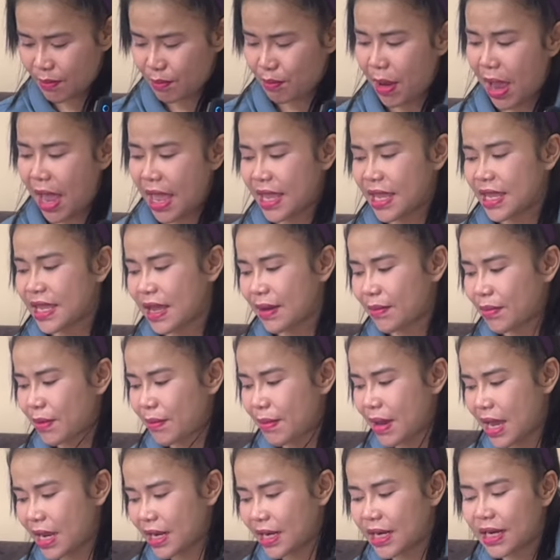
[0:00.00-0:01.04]
ไปเนี่ยประ
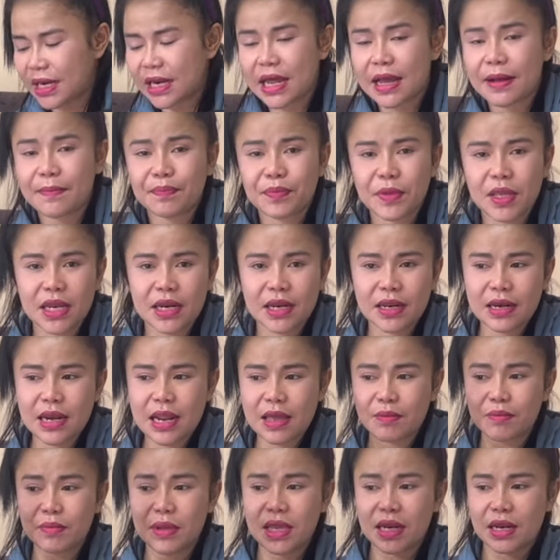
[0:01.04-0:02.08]
มาณนี้นะ
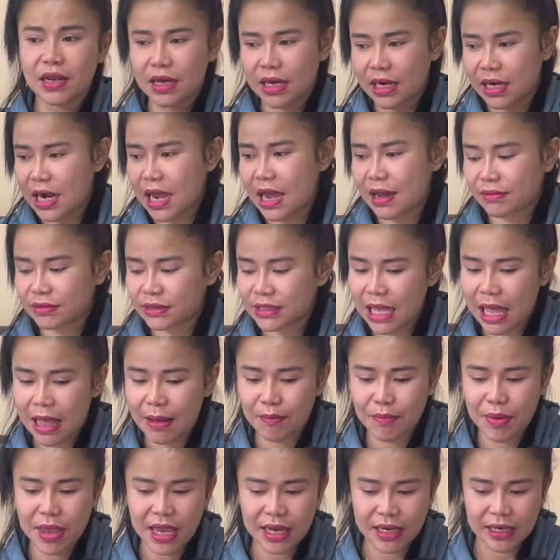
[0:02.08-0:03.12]
ได้มีดแล้วก็น้ำสาม
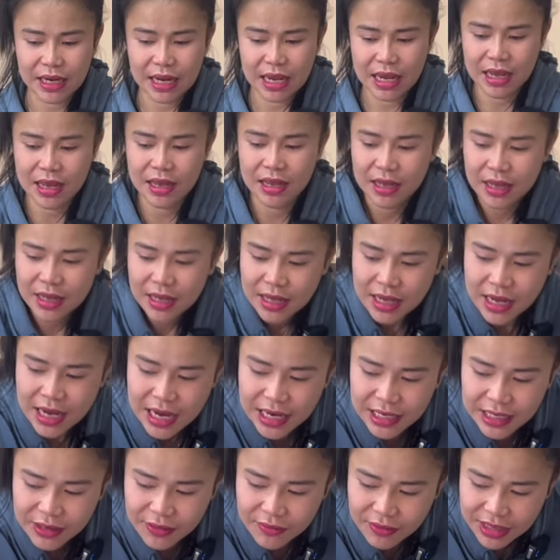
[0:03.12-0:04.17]
แพ็คนะคะ
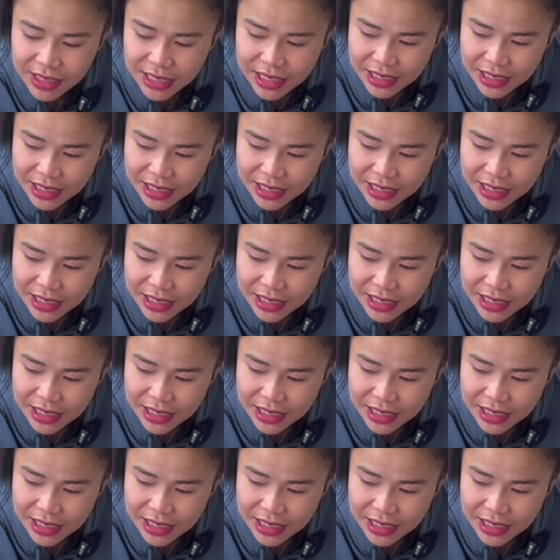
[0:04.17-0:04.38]
อันนี้วัน